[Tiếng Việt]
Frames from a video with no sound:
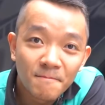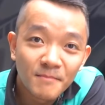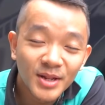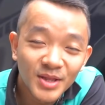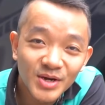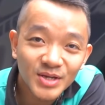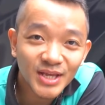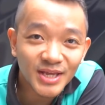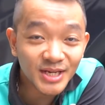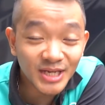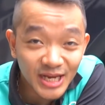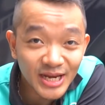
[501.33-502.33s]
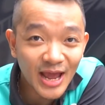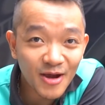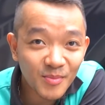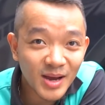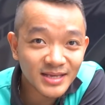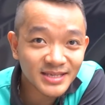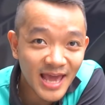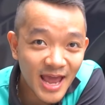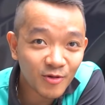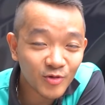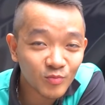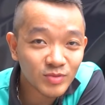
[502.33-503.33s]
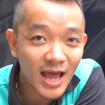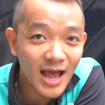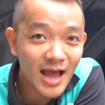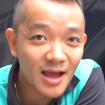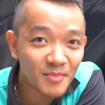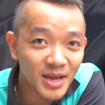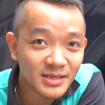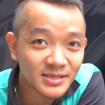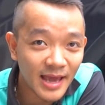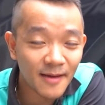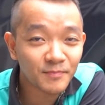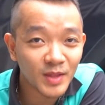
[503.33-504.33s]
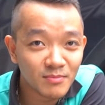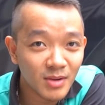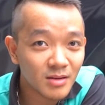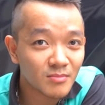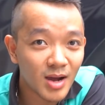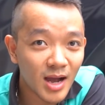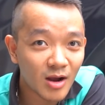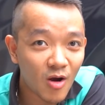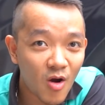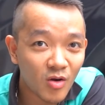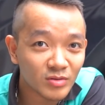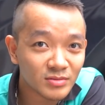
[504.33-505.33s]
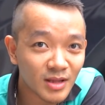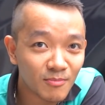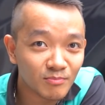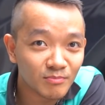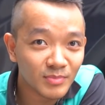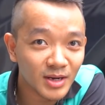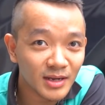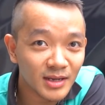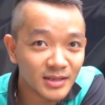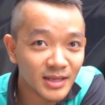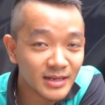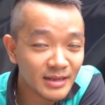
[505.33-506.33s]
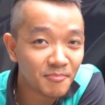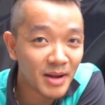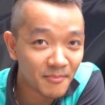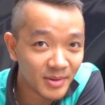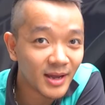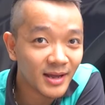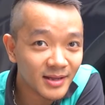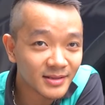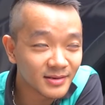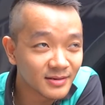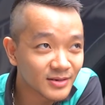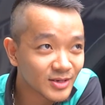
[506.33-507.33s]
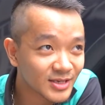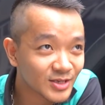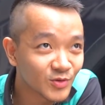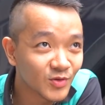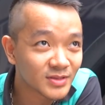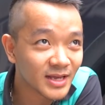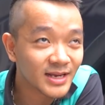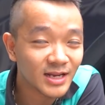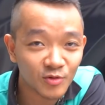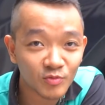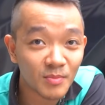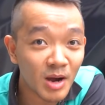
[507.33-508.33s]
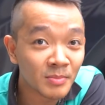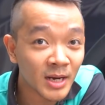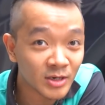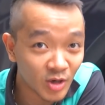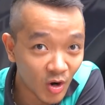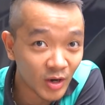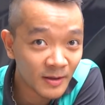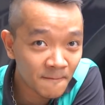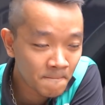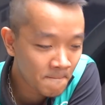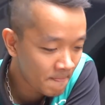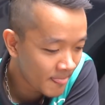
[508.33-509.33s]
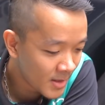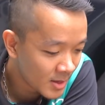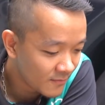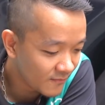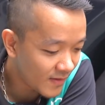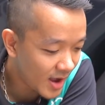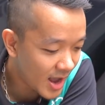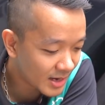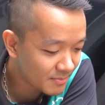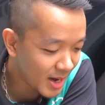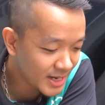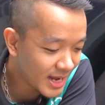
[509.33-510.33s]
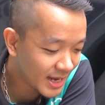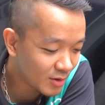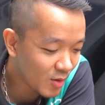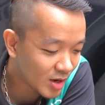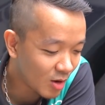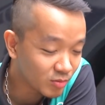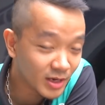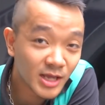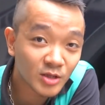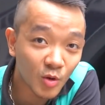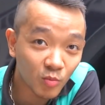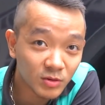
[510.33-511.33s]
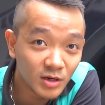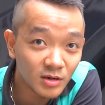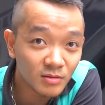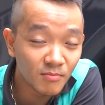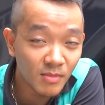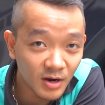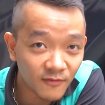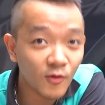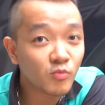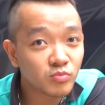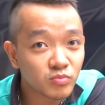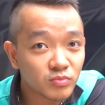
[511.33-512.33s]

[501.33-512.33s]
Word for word: Bình thường thì ít khi nào mà xe của chúng ta bị xẹp tới mức mà còn tầm mười chín phẩy năm ha. Thường nó sẽ xuống một tí là chúng ta bơm lên rồi. Và cái máy này hoạt động liên tục được mười phút.